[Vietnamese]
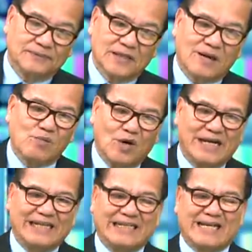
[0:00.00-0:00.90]
không có cái
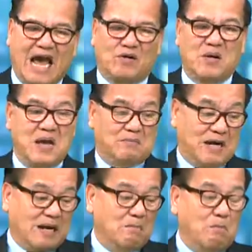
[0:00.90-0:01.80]
lý nào mà
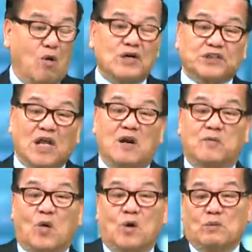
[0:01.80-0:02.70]
cầm bốn cái
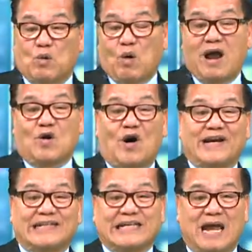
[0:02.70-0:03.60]
telephone mà qua khỏi
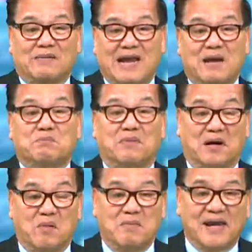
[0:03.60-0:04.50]
cái trạm gác mà
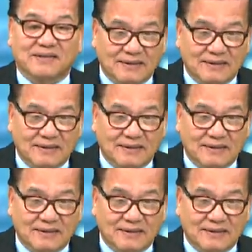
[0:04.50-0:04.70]
không biết.